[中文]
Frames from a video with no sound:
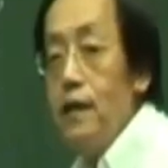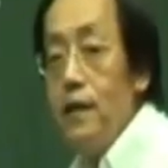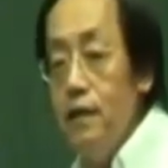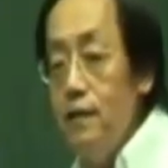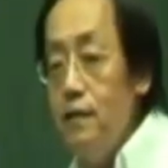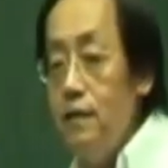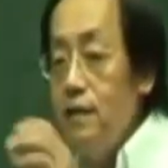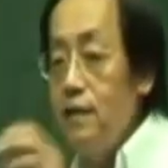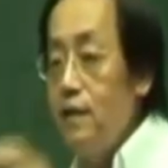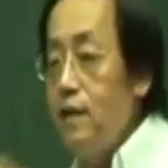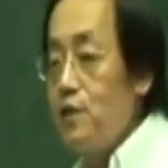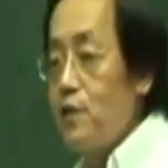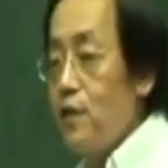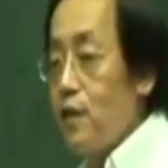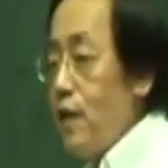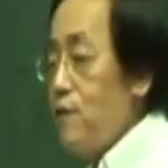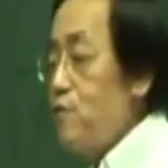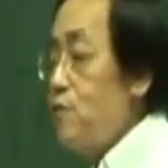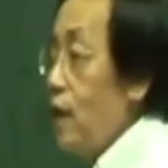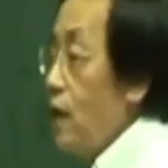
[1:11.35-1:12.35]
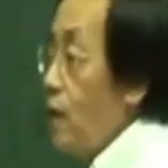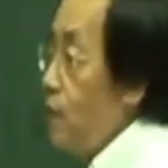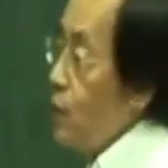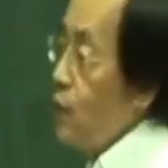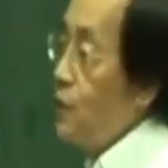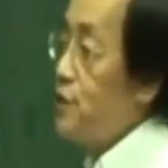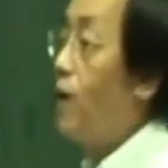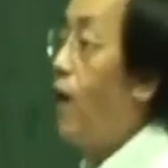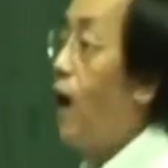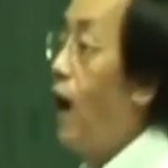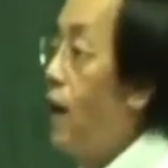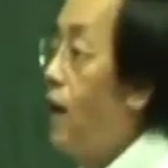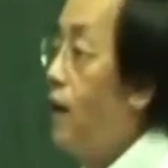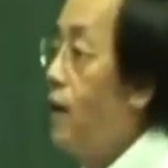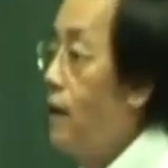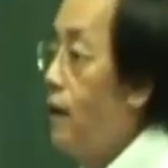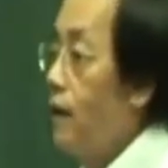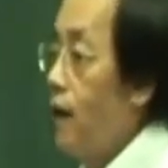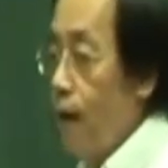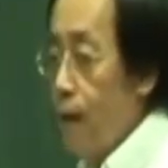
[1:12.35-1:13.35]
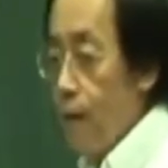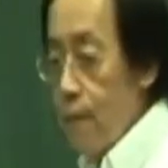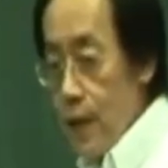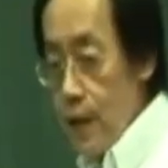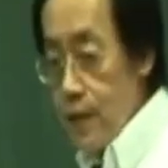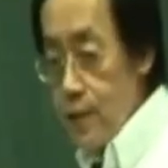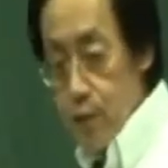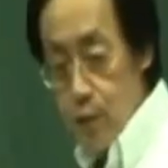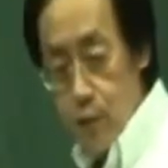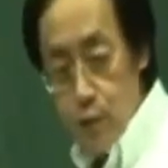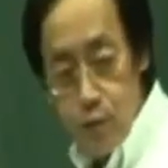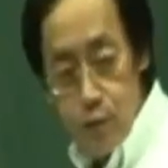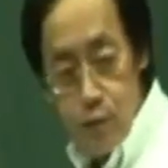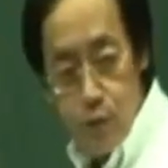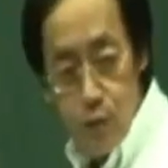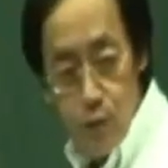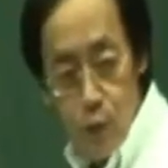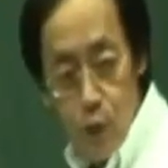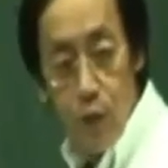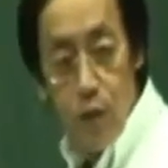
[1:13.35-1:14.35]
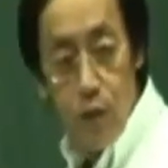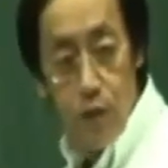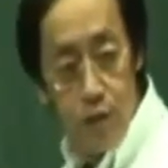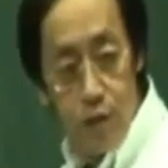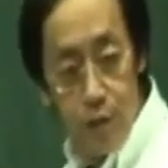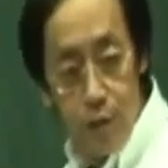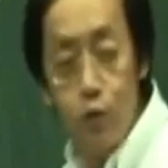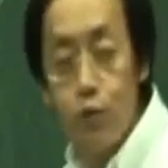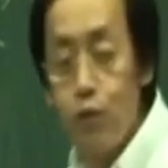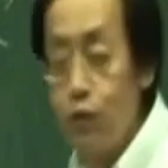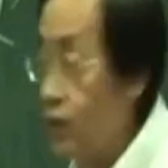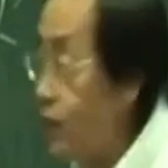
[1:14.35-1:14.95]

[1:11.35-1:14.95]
你你要手拿出来，他没有手啊，好，那怎么问？你怎